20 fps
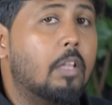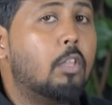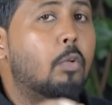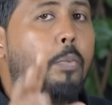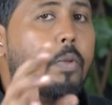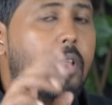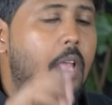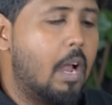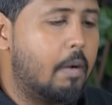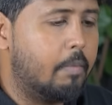
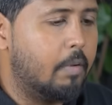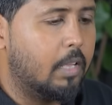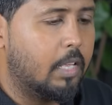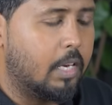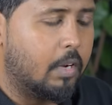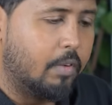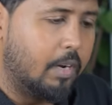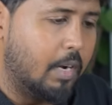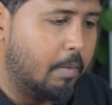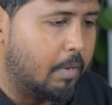மதுபிரியா
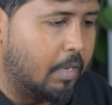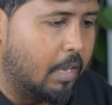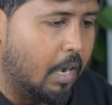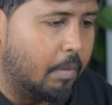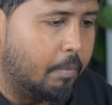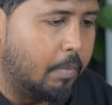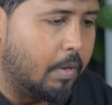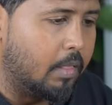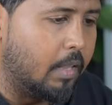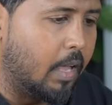அப்படிங்கிறவங்க நம்மளுக்கு
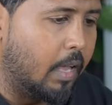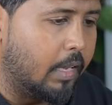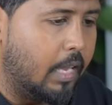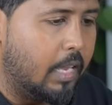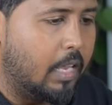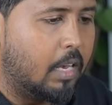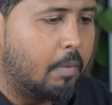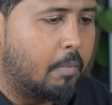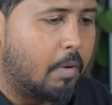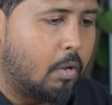அனுப்பியிருந்தாங்க
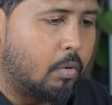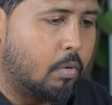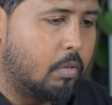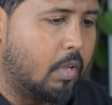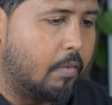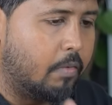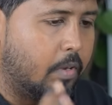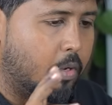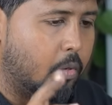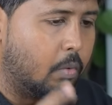ஈரமண
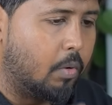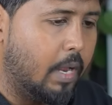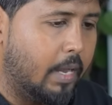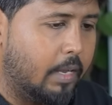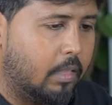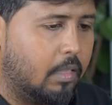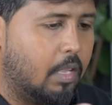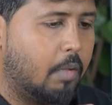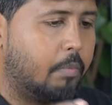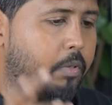ரோஜா விட்டு உள்ள
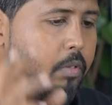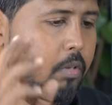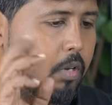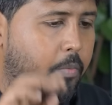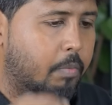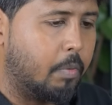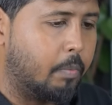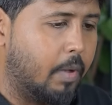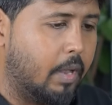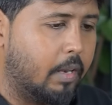இந்த
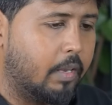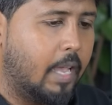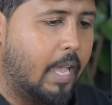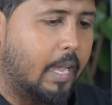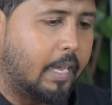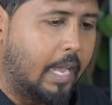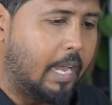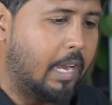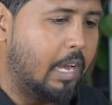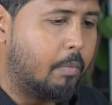எபிசோட்ல போய் பாருங்க
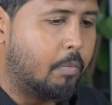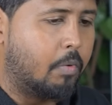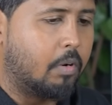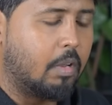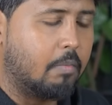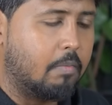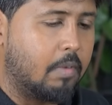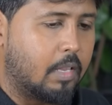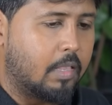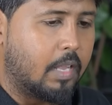கையில
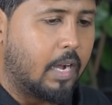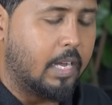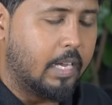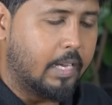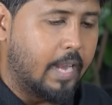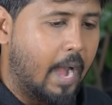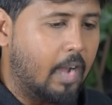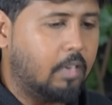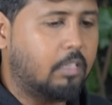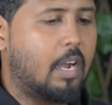போட்ட மருதாணி
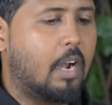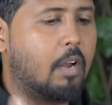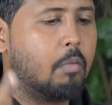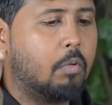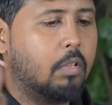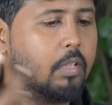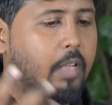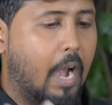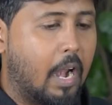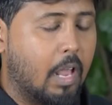டான்ஸ்
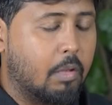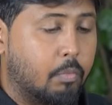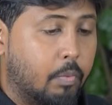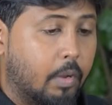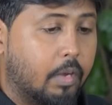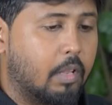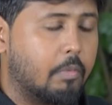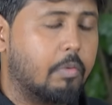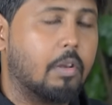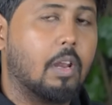ஆடும்போது காணாம போயிட்டு